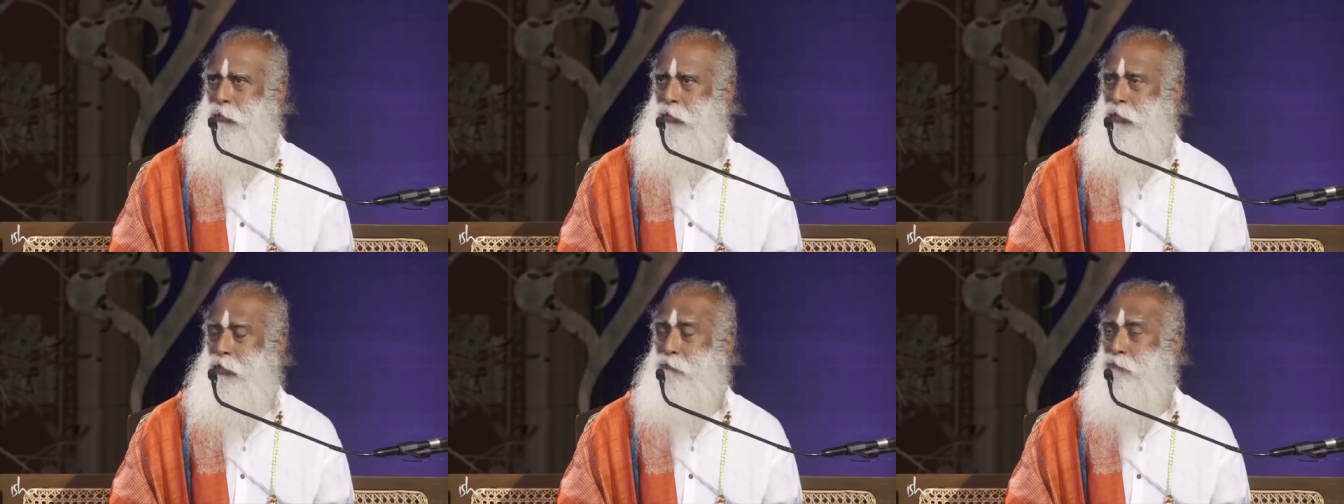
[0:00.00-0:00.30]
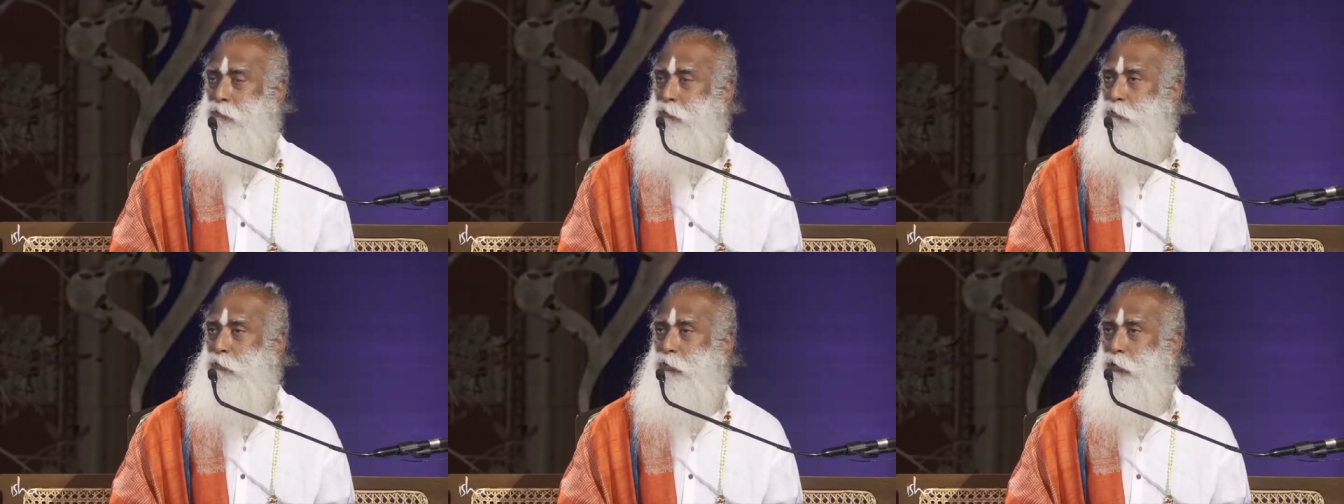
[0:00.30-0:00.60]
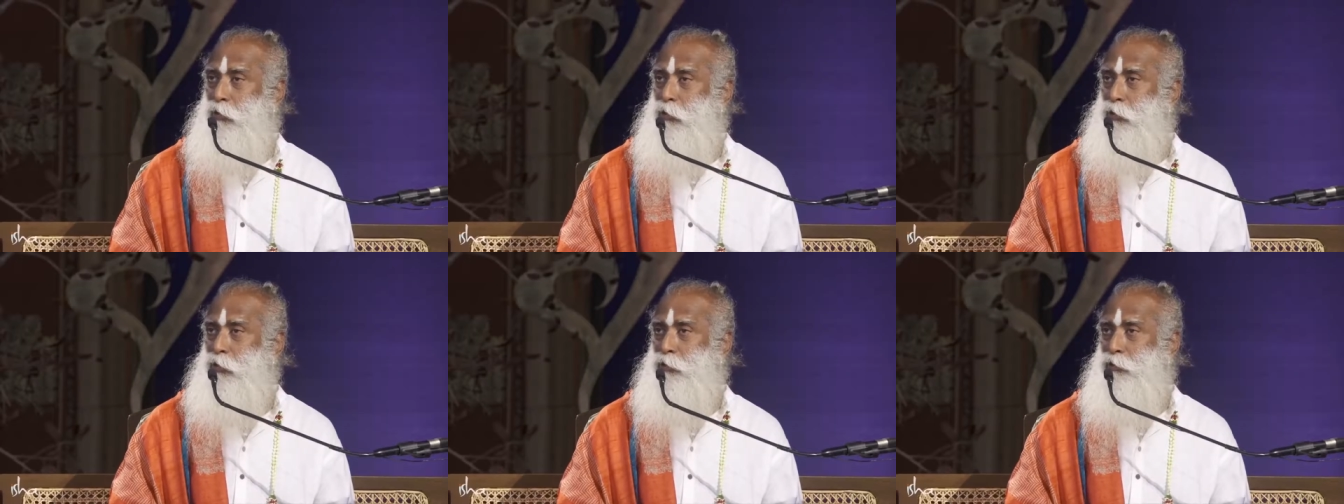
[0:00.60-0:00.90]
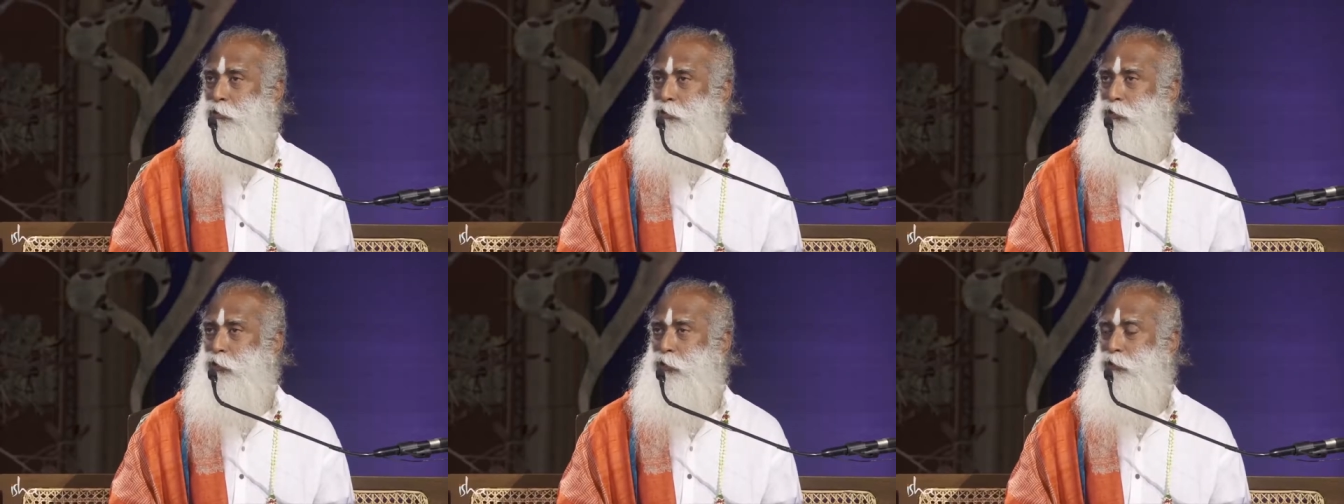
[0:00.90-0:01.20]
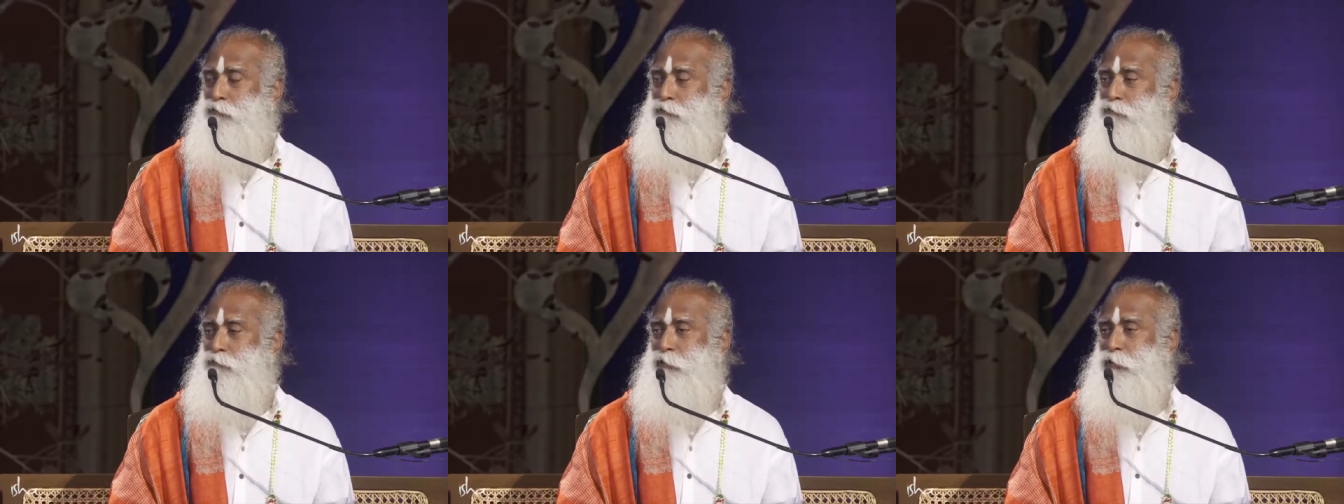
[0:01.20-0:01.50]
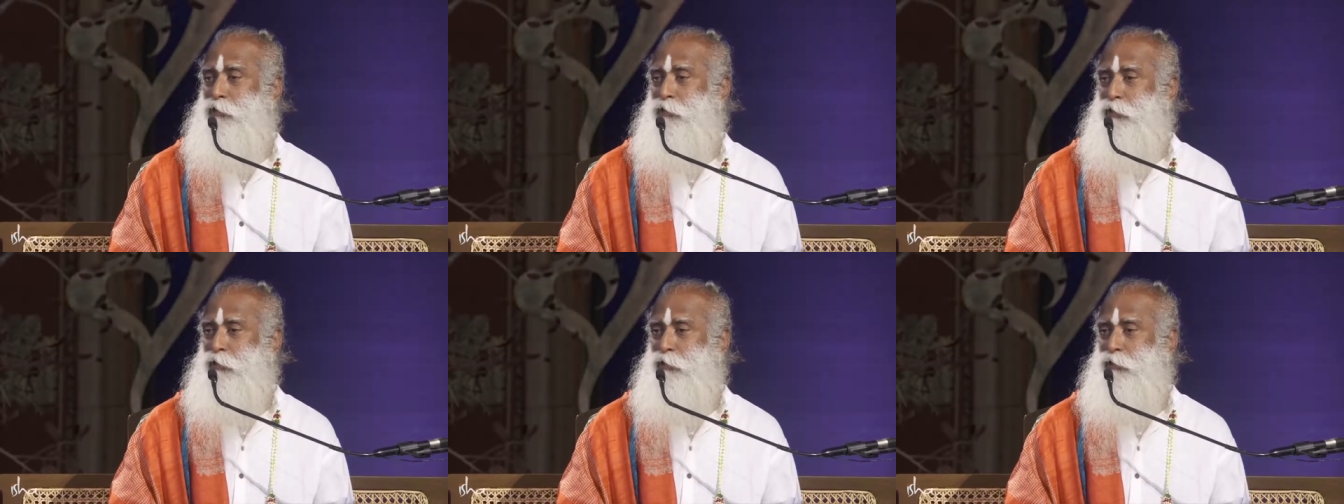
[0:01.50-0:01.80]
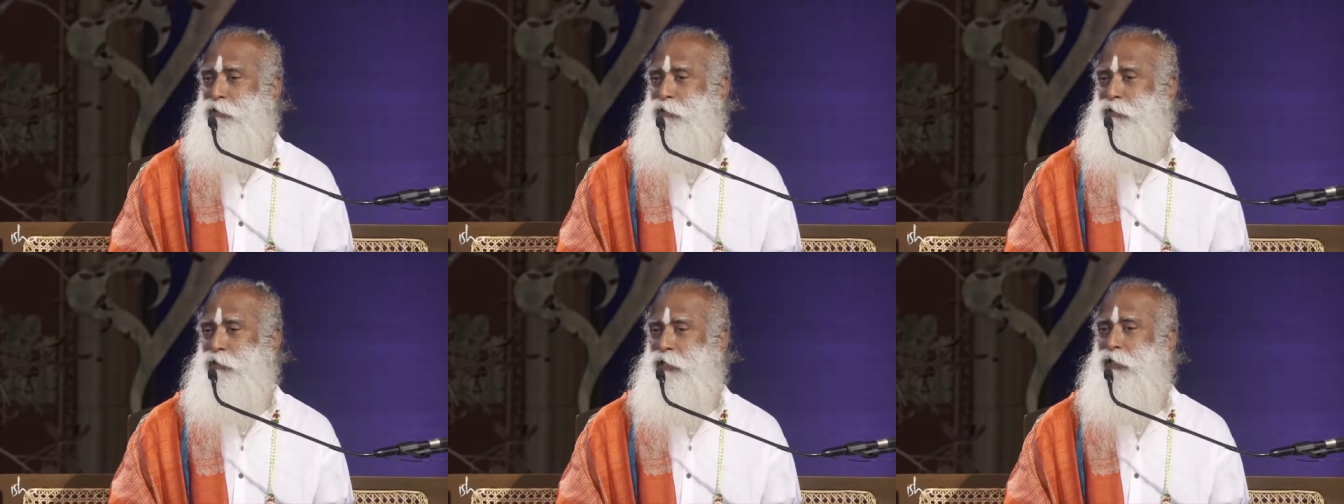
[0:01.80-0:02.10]
отдыха. Если у вашего тела
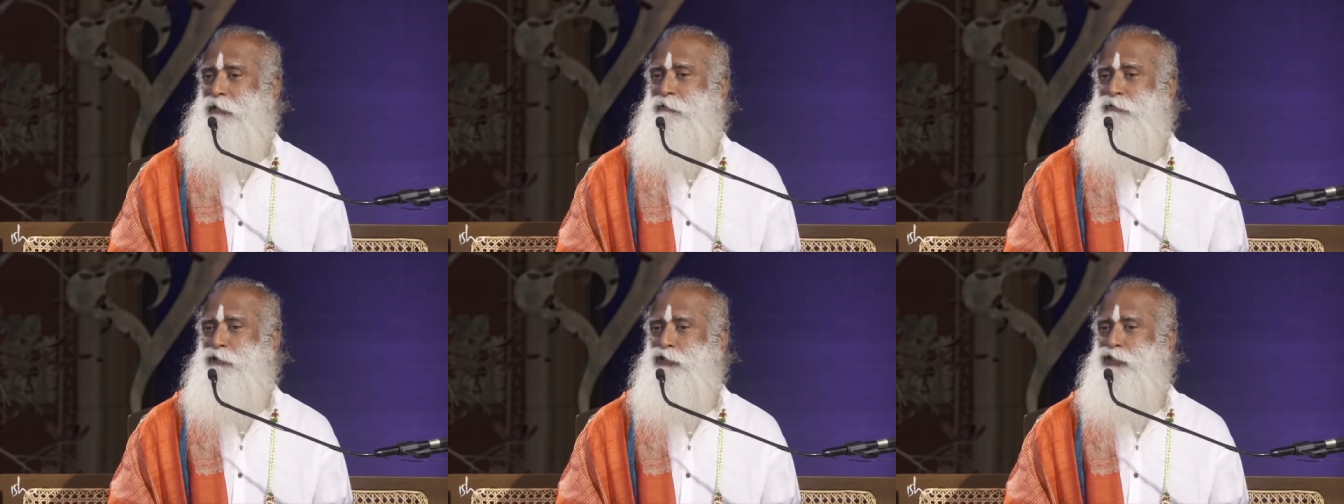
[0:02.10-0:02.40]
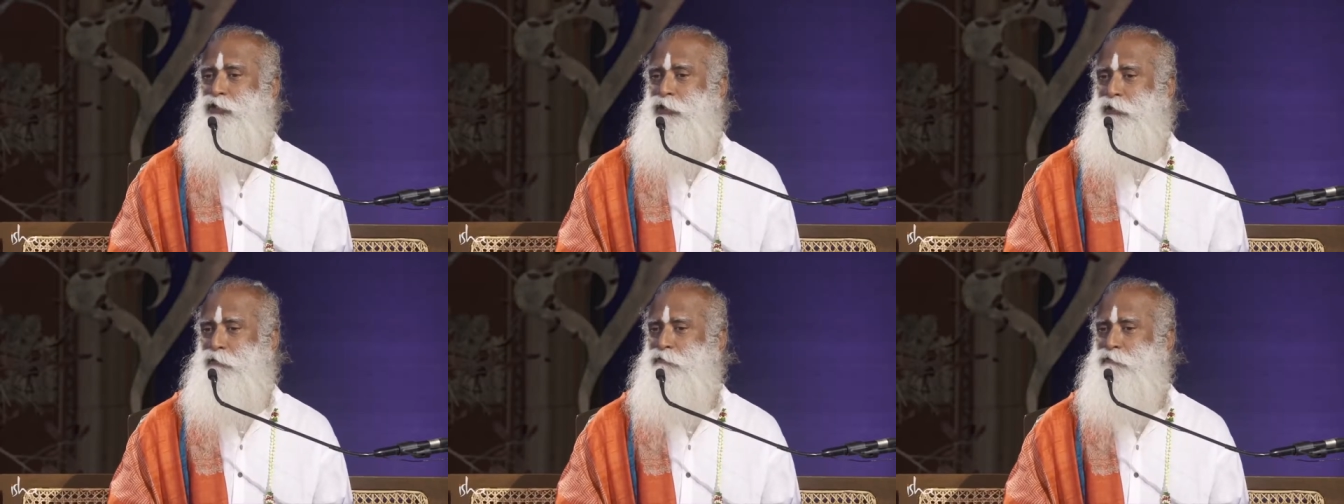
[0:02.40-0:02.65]
нет ощущения